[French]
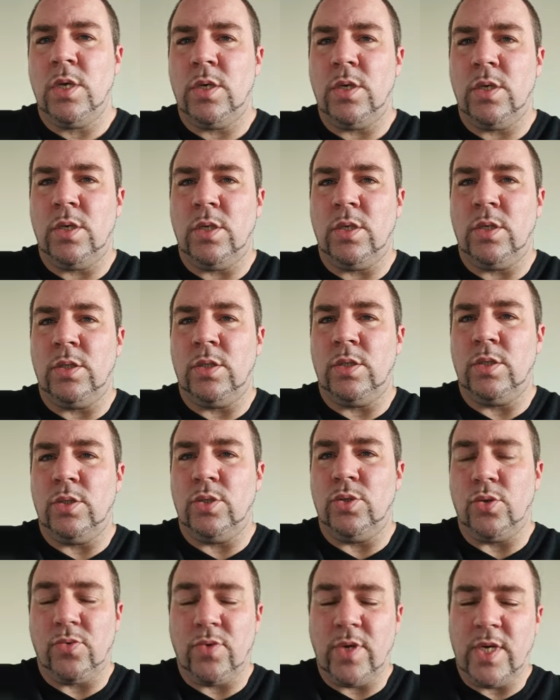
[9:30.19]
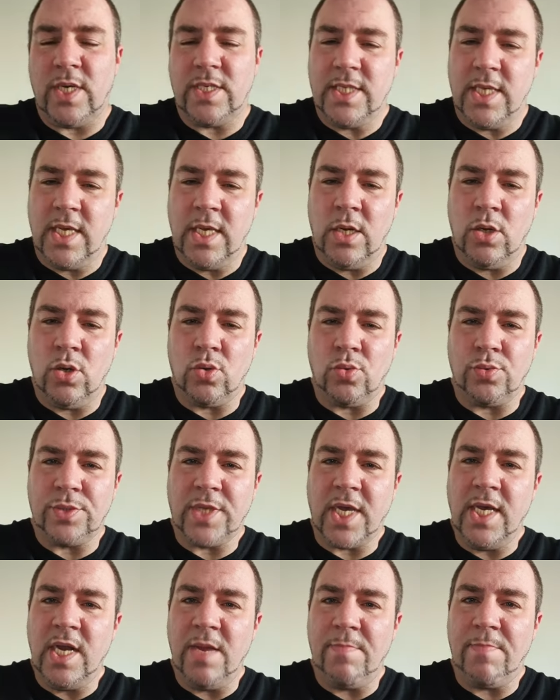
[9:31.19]
Euh, donc voilà, c'est le
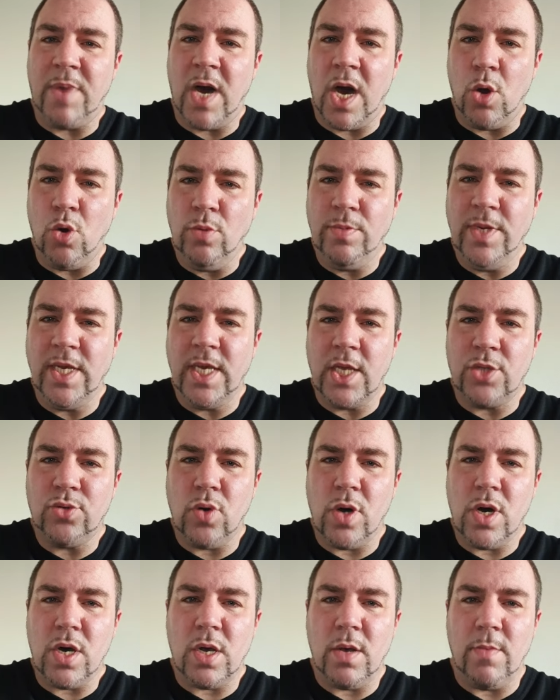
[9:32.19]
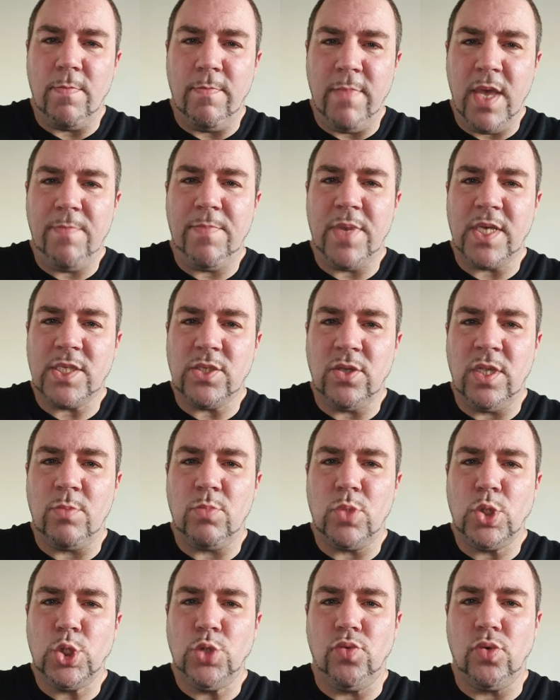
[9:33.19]
contrat, il n'est pas obligatoire, mais
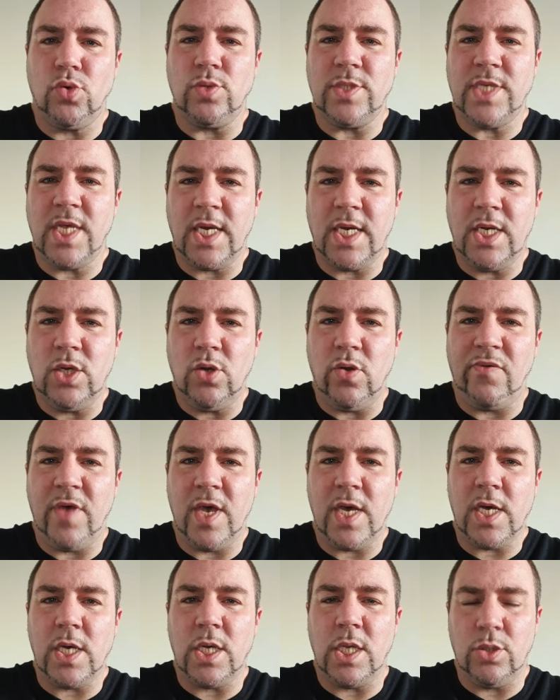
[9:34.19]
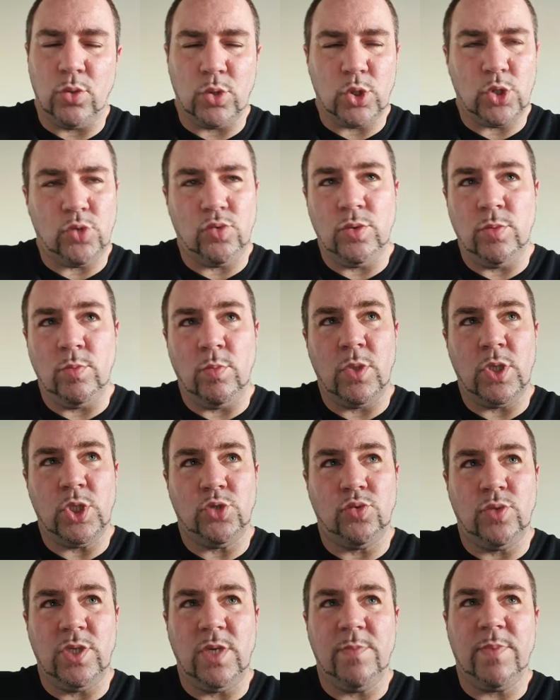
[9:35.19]
personnellement, je vous conseillerais de le faire. Donc je vous,
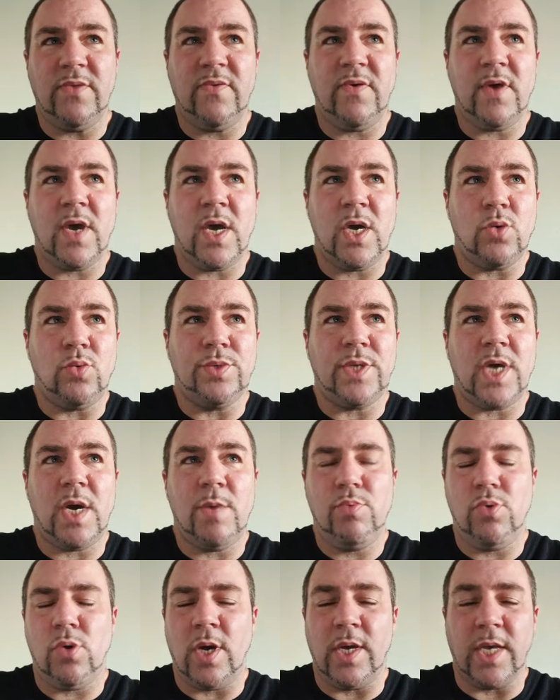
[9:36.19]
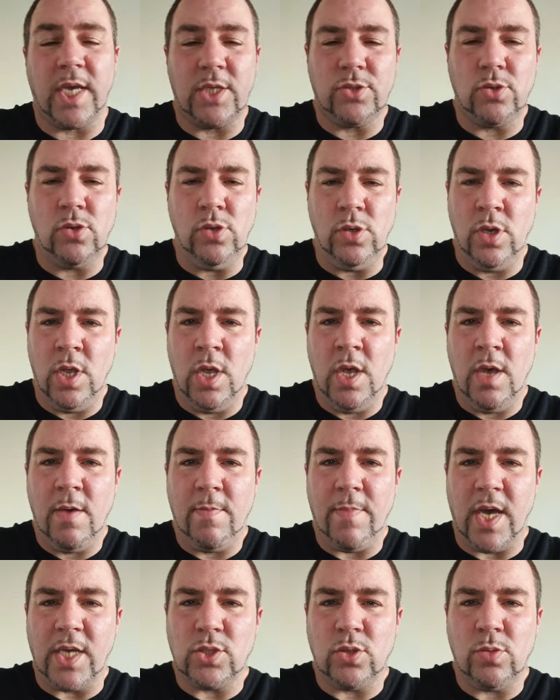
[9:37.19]
vous dis pas de faire un contrat pour un gâteau,
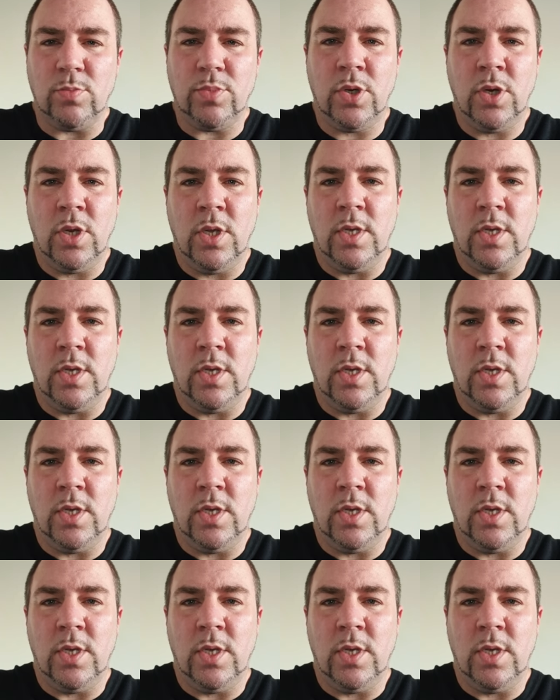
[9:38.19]
par exemple.